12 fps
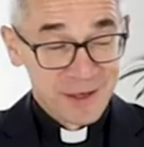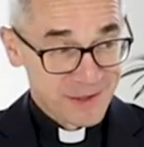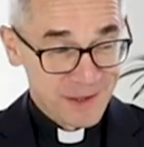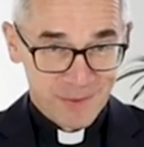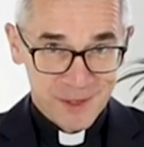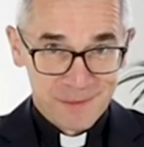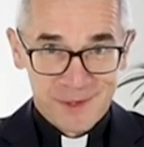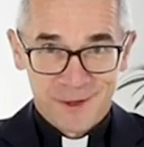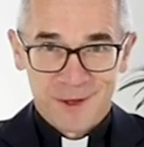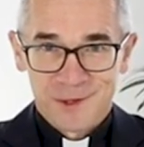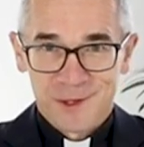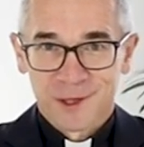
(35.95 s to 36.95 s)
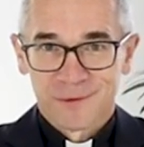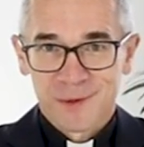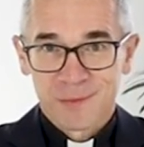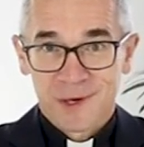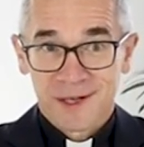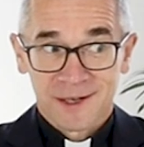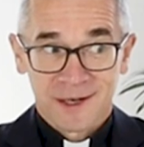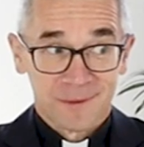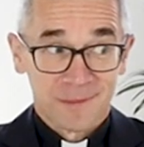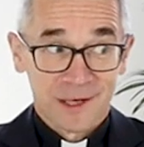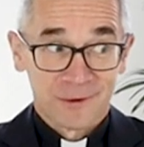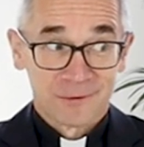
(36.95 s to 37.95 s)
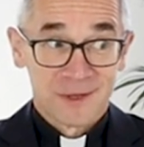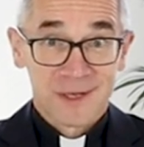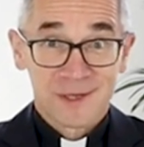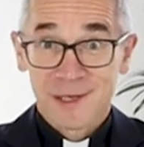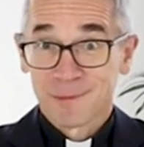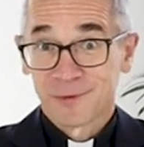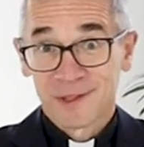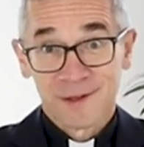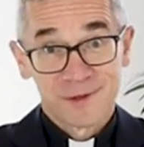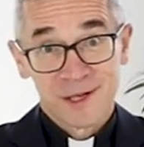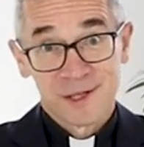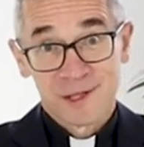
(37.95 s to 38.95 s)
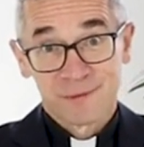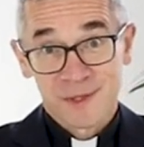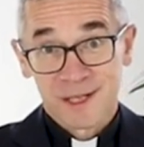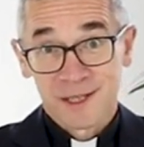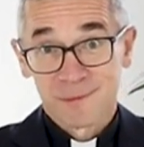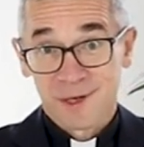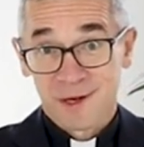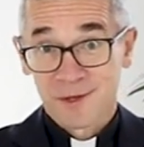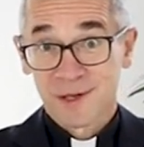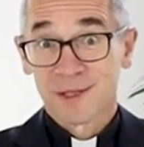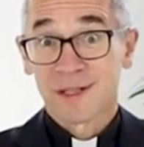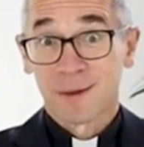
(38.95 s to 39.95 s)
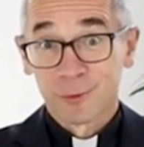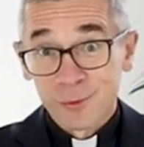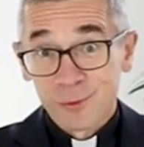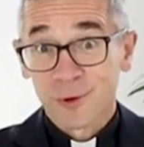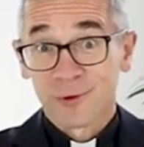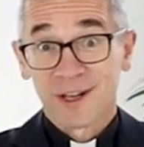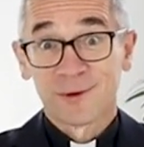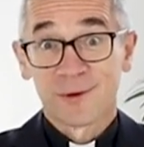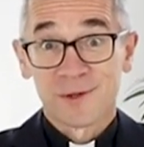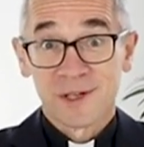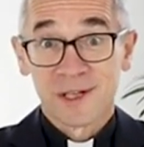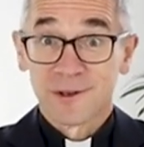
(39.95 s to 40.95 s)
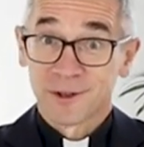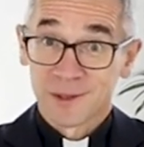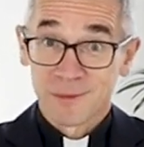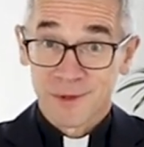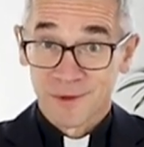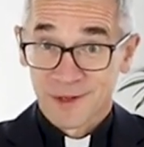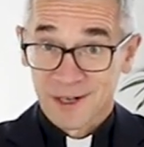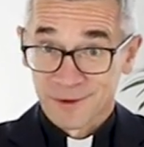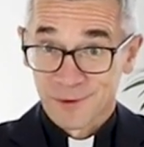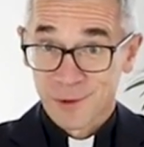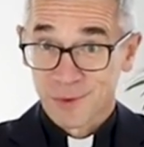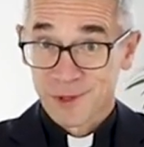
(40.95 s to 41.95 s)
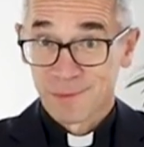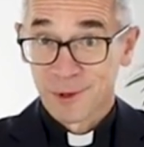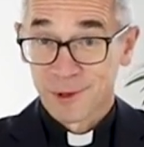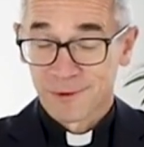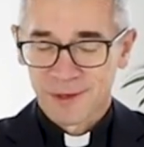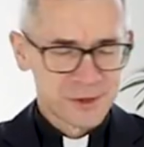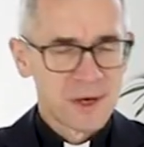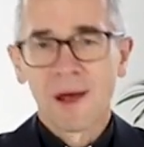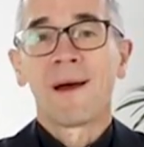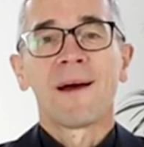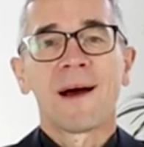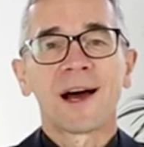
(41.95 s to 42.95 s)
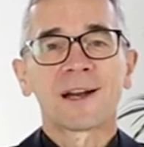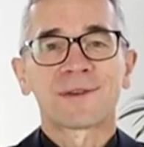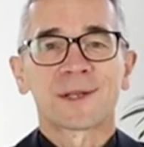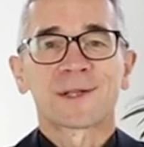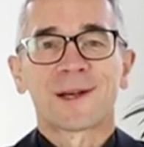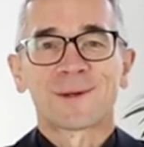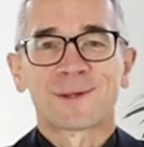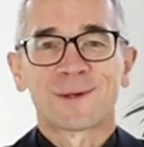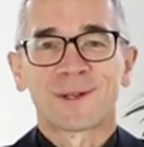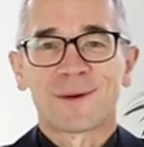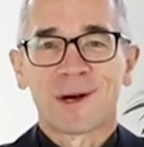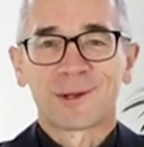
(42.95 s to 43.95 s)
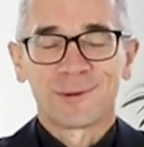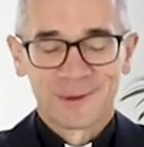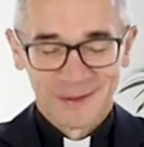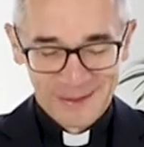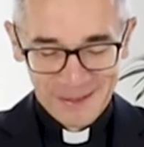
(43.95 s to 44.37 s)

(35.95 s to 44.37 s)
Zapraszam serdecznie do wysłuchania. Mają niesamowite wzięcie w ostatnim czasie. Jest tam dużo o radości i o tym, co radość może blokować. Ale wracając do tematu.